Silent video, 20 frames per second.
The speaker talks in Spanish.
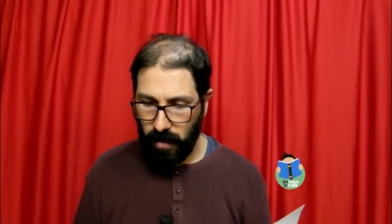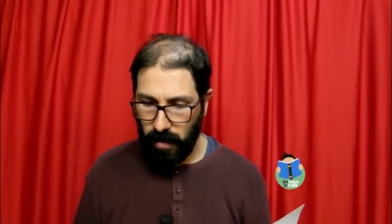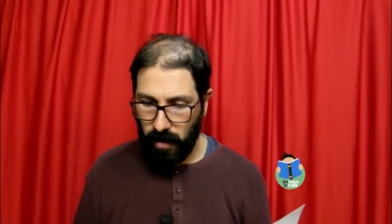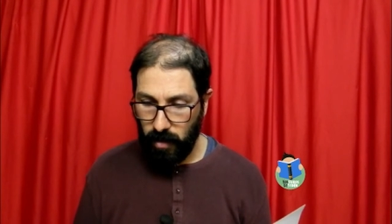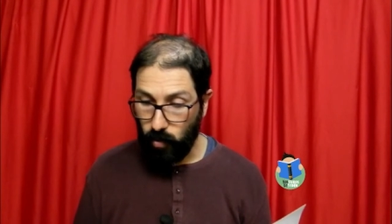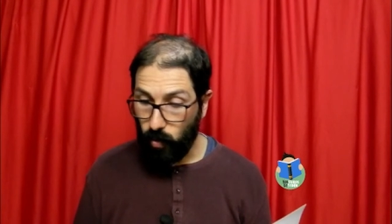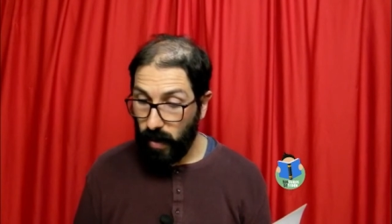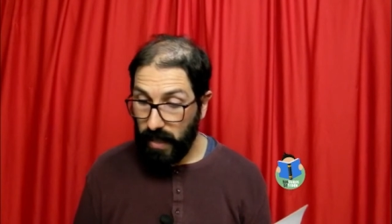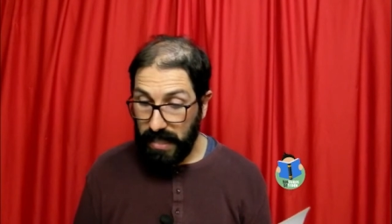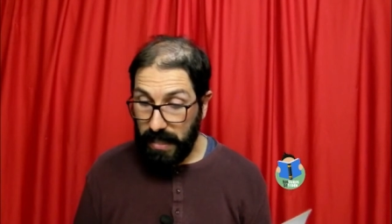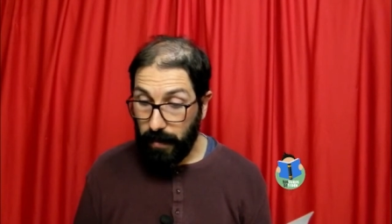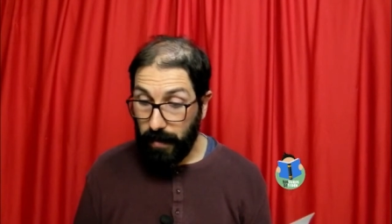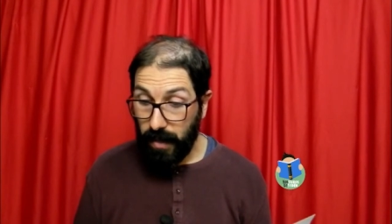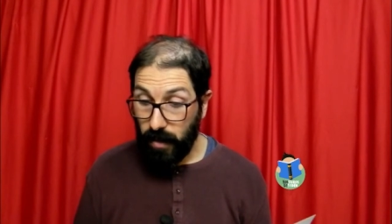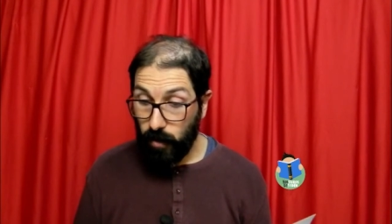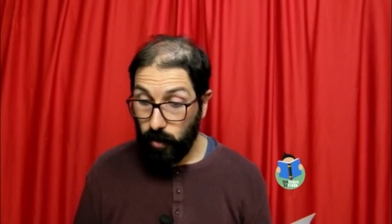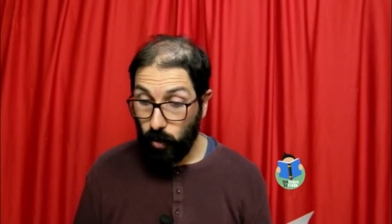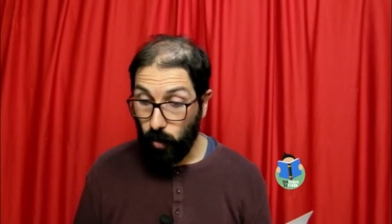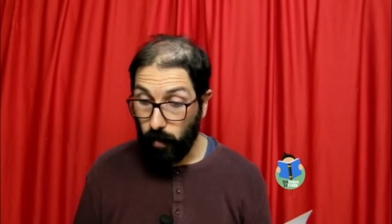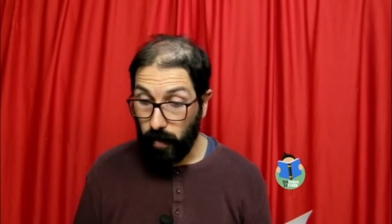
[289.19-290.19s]
No estaba
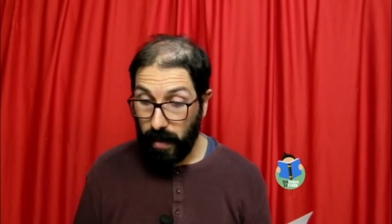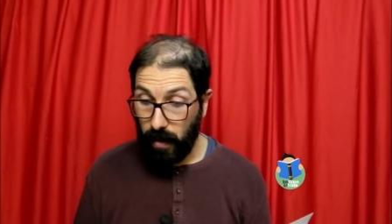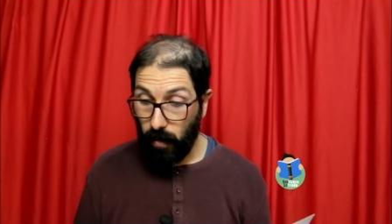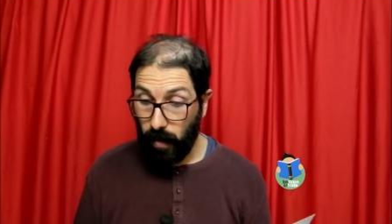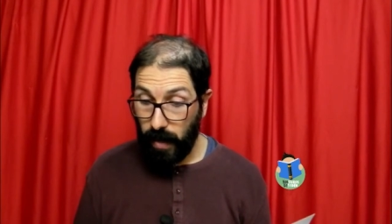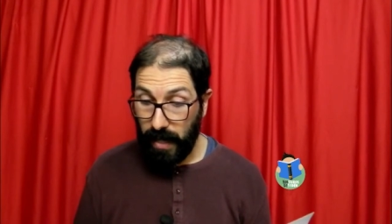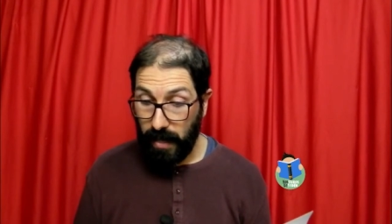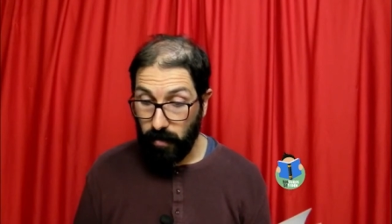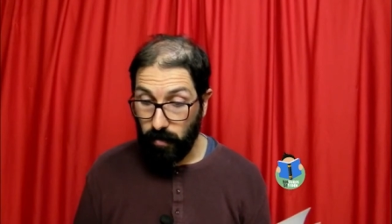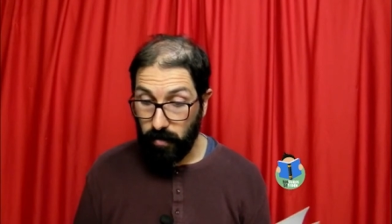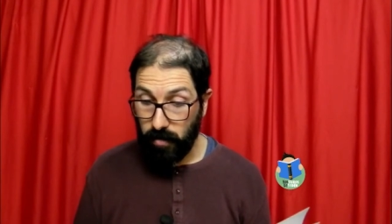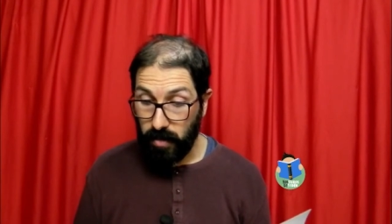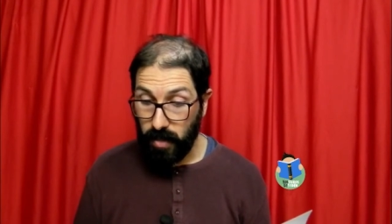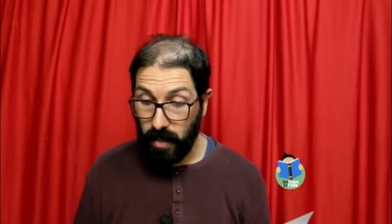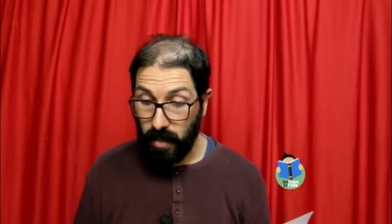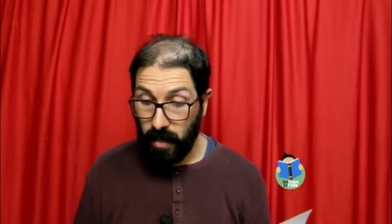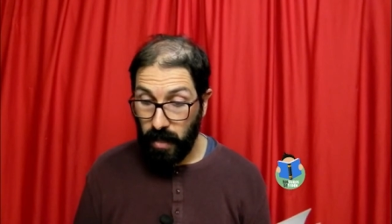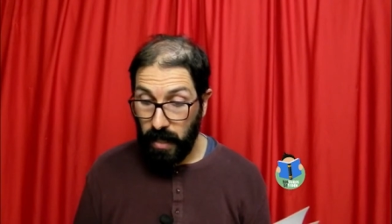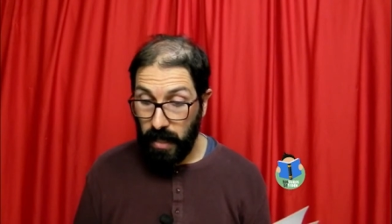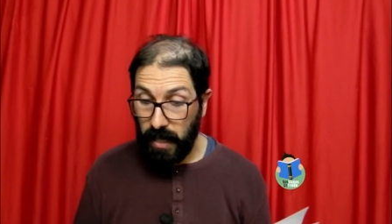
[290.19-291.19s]
acostumbrado a la noche
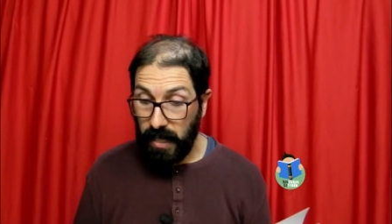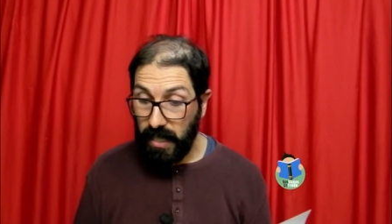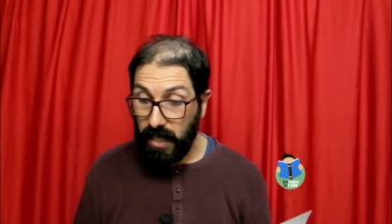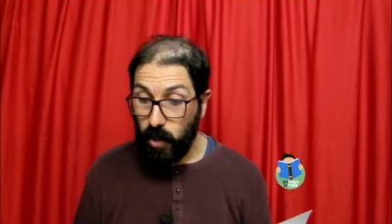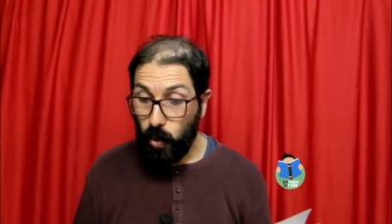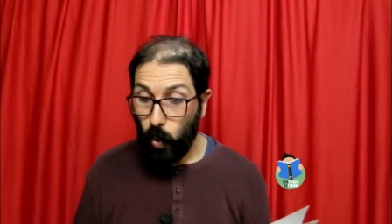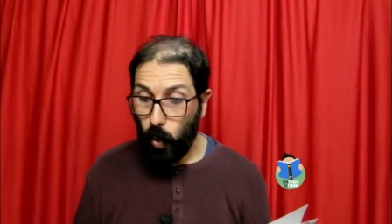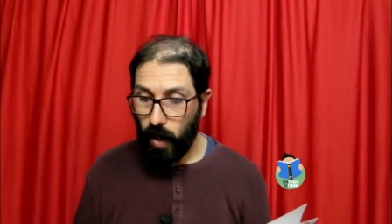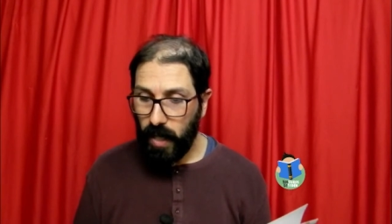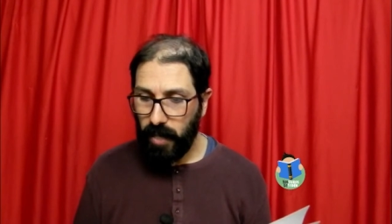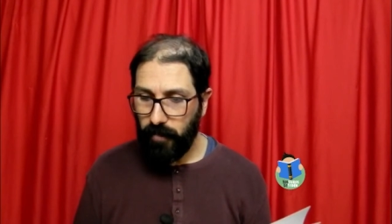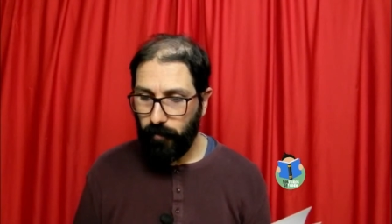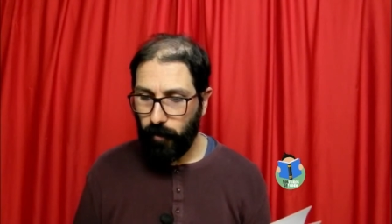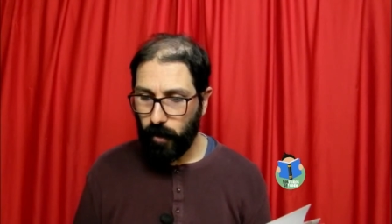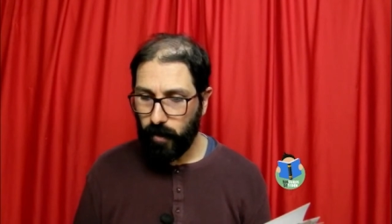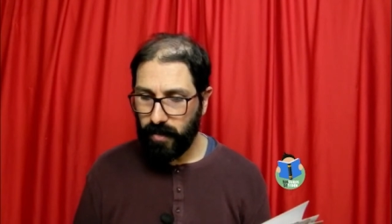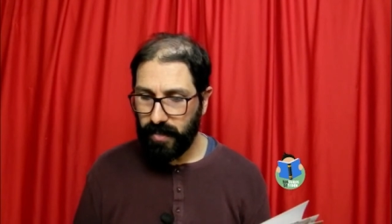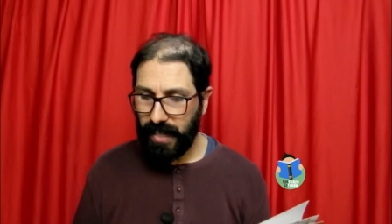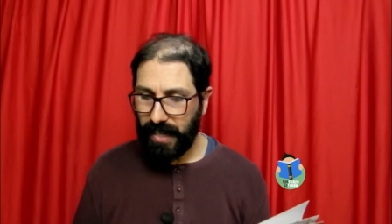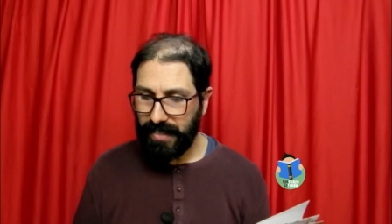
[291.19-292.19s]
y tuvo que
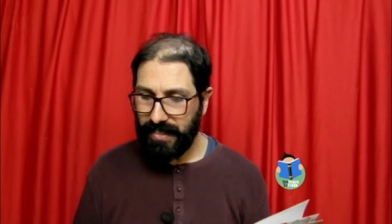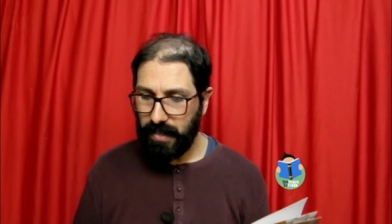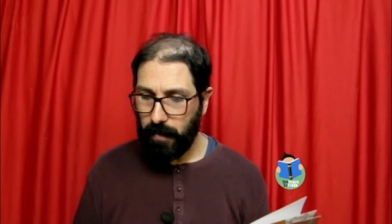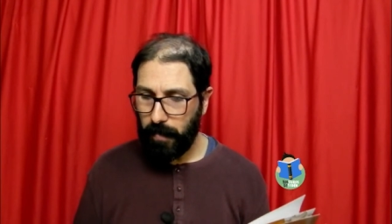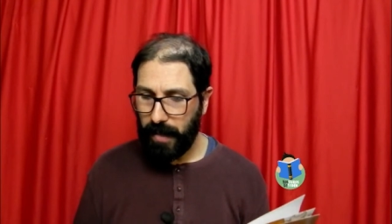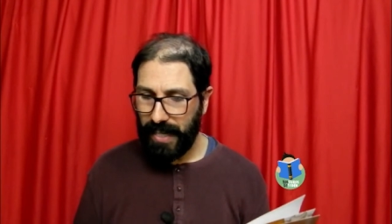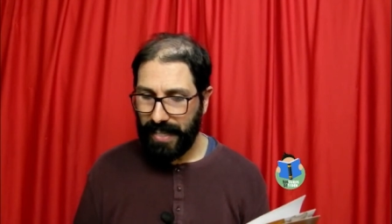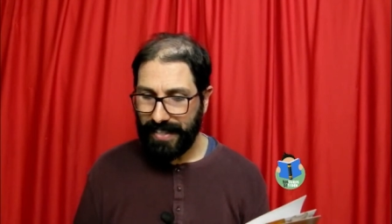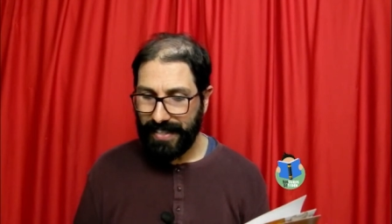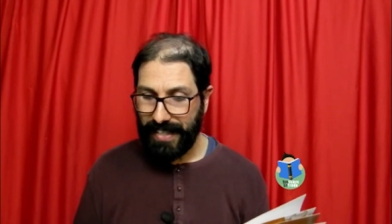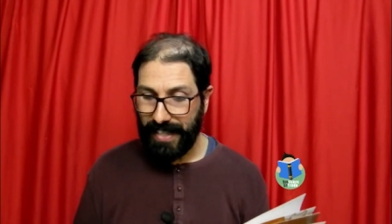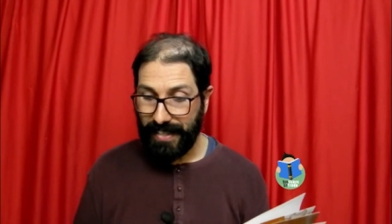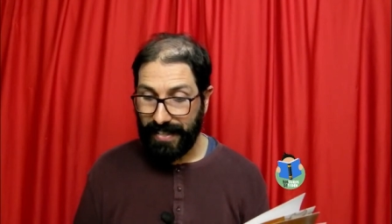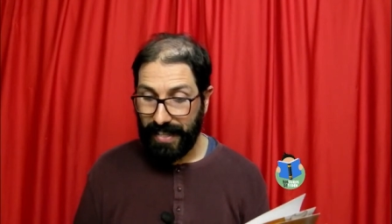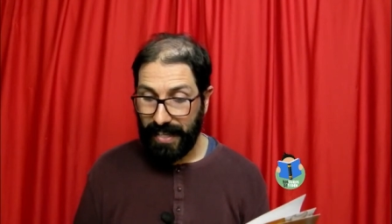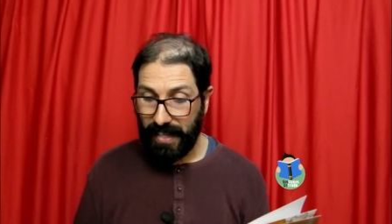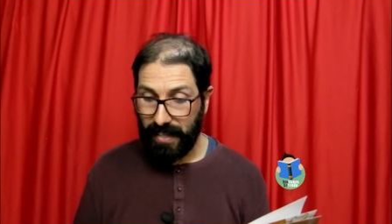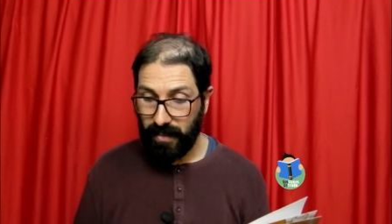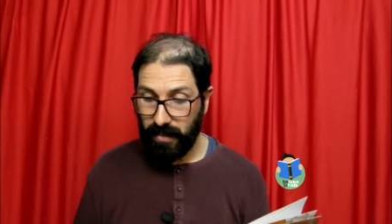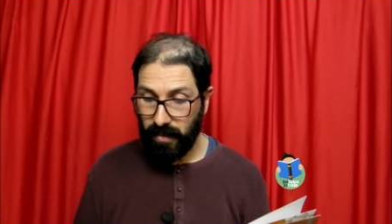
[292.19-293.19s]
esforzarse para
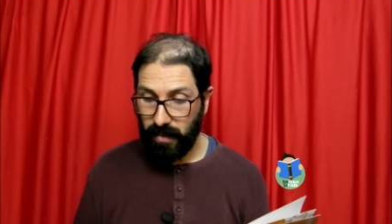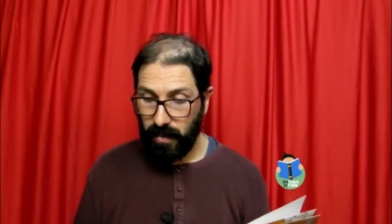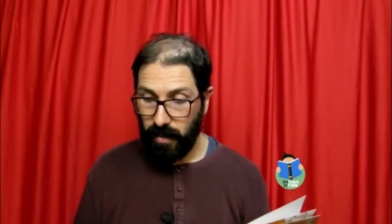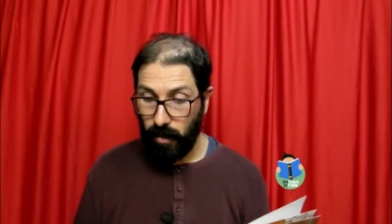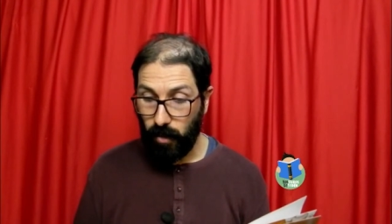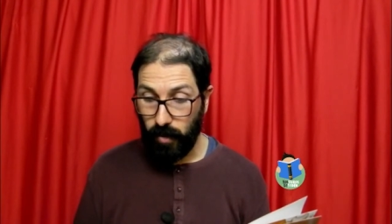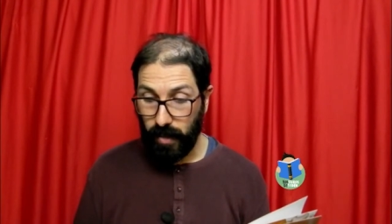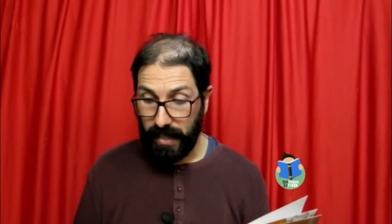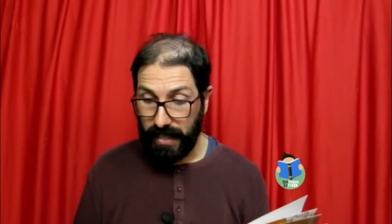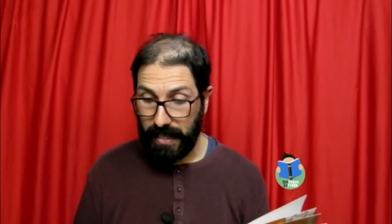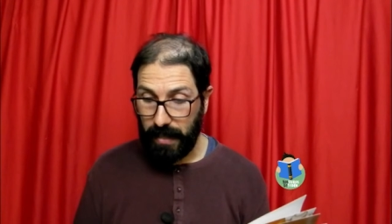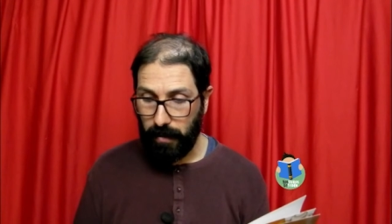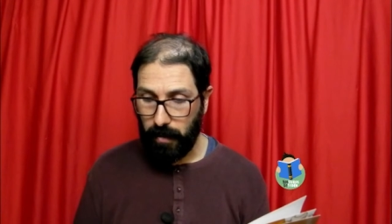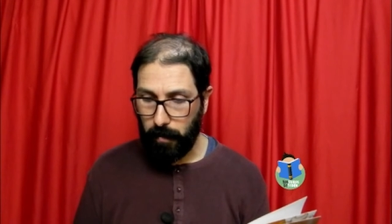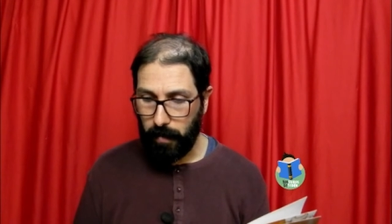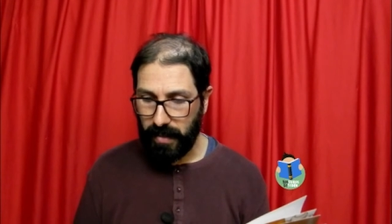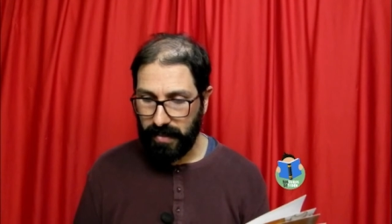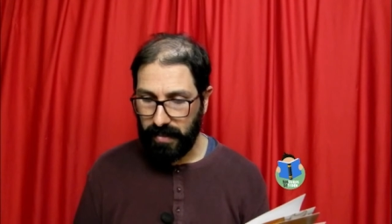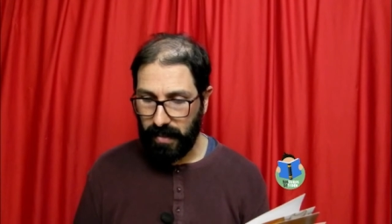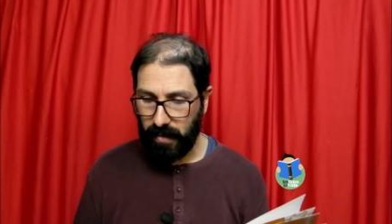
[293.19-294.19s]
entender lo que estaba
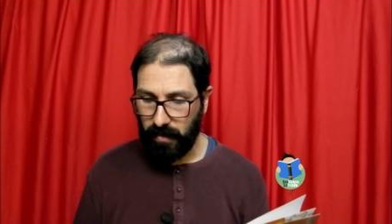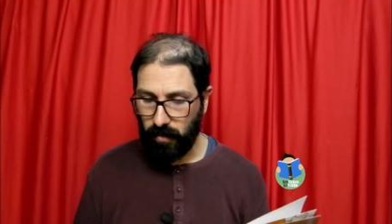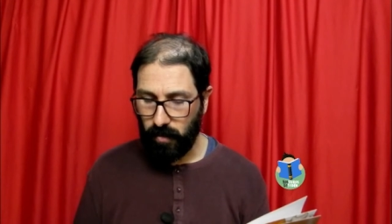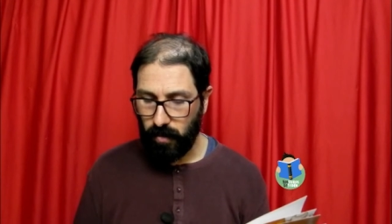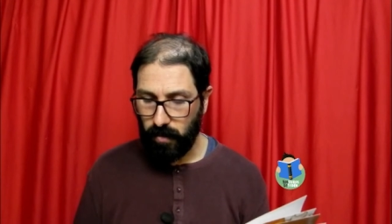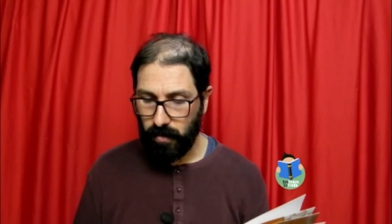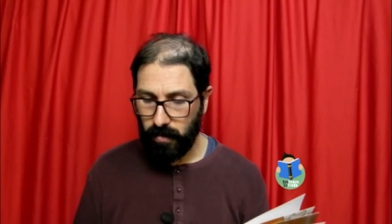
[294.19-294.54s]
pasando.